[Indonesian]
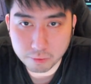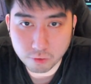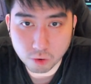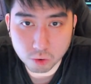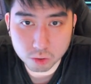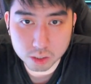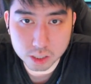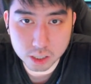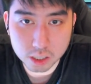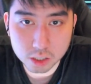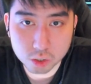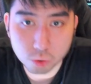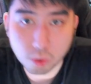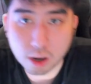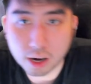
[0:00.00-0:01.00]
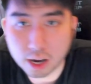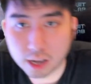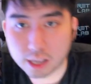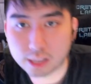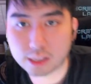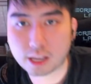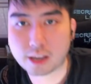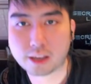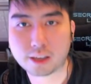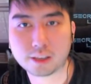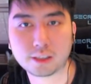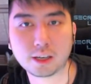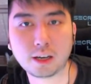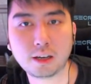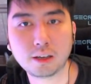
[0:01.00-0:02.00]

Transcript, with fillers: fokus ke suara kita ya guys ya.